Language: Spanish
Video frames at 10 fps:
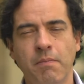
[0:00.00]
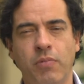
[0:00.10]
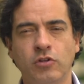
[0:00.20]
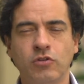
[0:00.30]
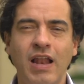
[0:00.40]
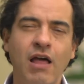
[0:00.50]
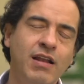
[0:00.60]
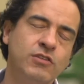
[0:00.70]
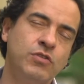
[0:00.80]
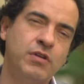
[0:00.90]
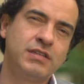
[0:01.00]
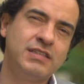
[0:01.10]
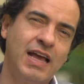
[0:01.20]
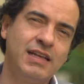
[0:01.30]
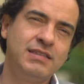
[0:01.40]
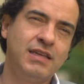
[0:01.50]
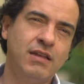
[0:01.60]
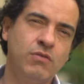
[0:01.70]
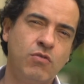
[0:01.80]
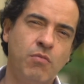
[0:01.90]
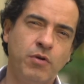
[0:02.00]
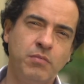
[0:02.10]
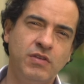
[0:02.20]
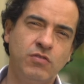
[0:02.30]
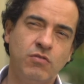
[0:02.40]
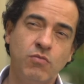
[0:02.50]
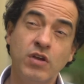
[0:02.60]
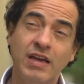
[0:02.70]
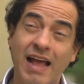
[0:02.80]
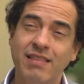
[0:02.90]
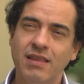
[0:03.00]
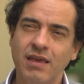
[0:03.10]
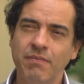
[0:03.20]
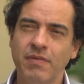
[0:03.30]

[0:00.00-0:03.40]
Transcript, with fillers: Por otro lado, las universidades tienen un compromiso muy grande